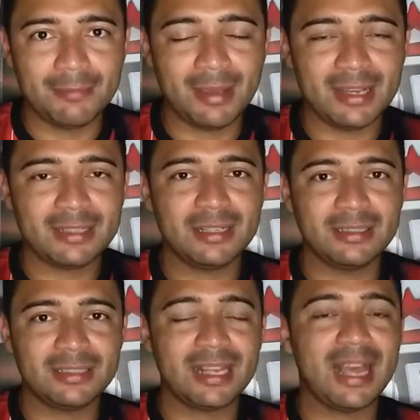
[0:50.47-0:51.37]
Mas
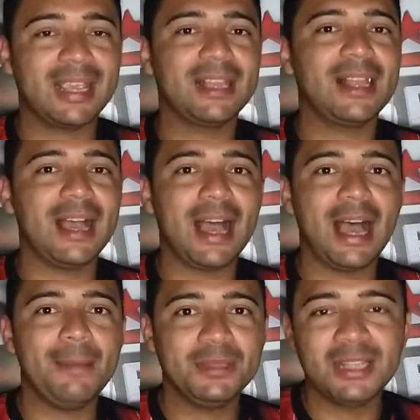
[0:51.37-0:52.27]
antes, aquela
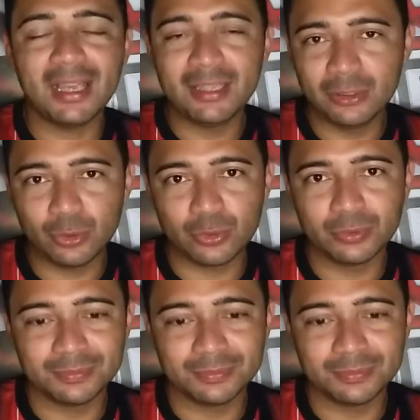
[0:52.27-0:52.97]
rápida intro.